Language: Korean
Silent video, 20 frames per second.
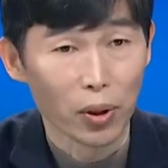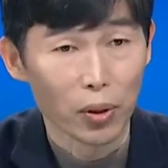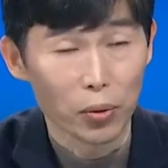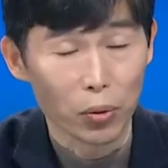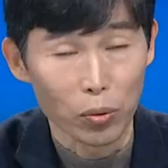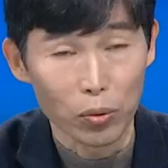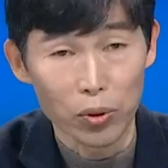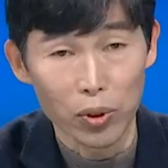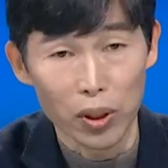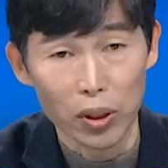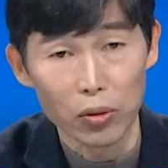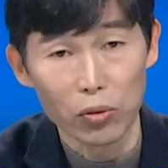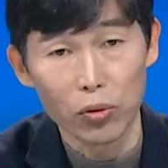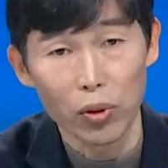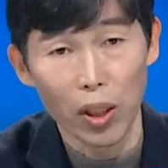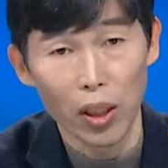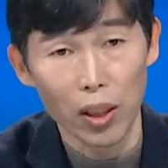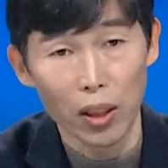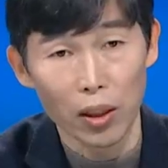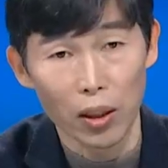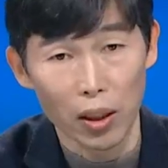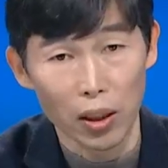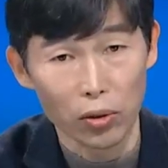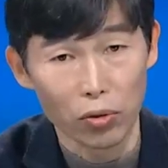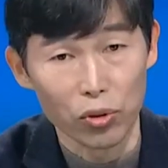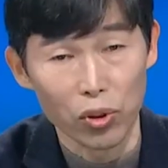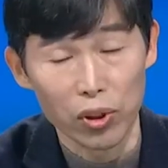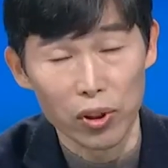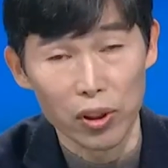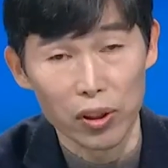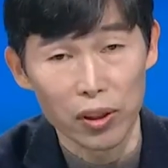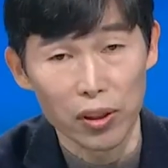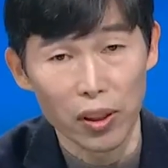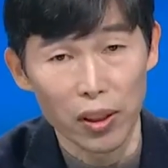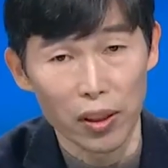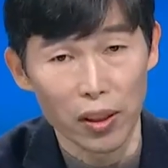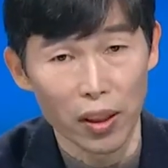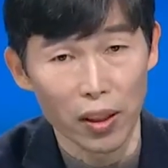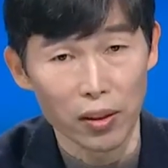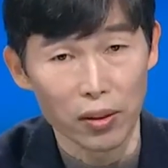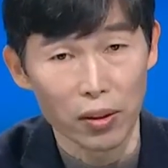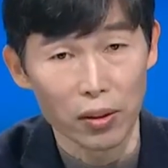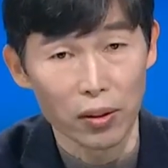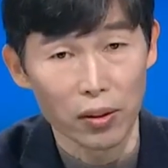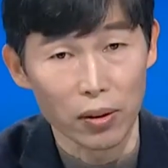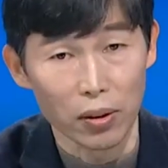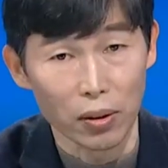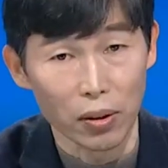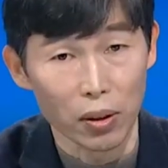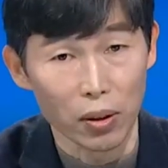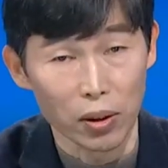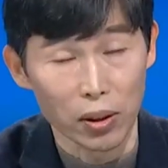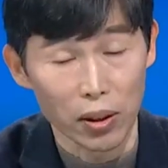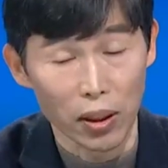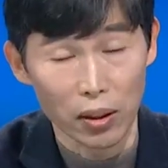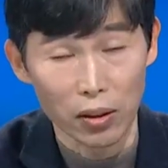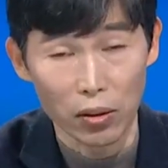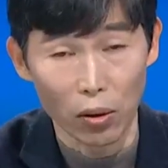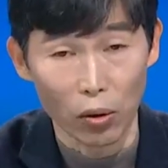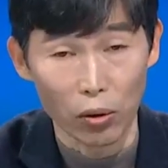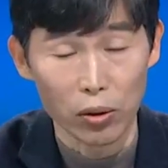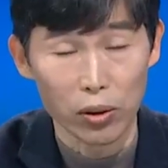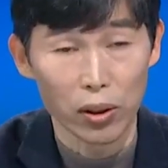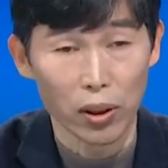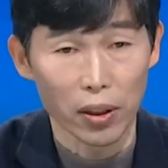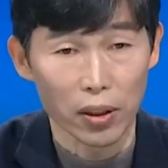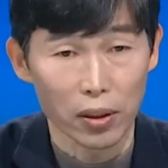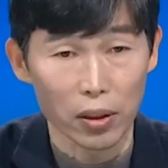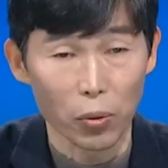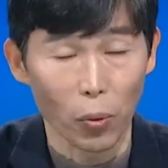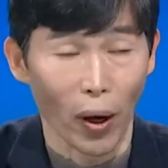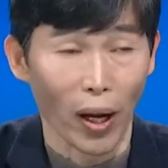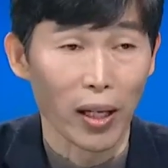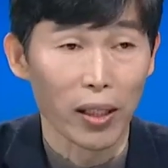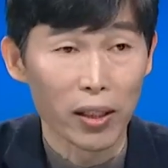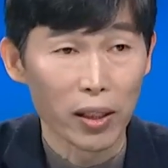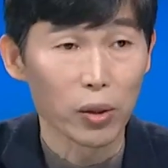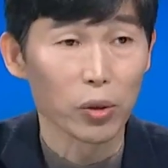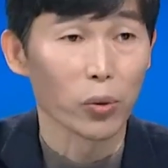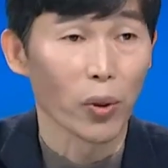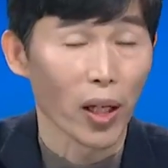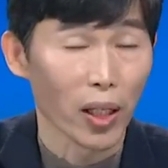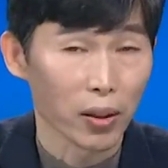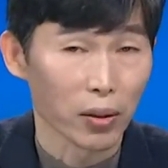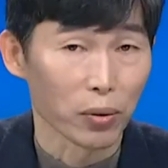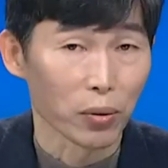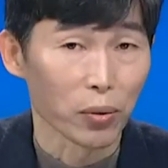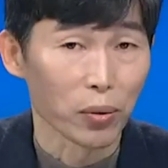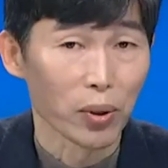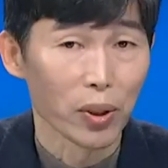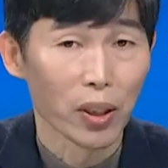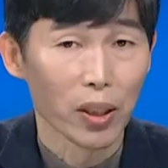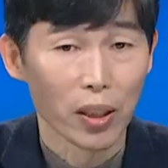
또는 인구가 어, 줄어드는 것에 대해서 어, 이제는 어느 지역에서는 관리를 해야 되고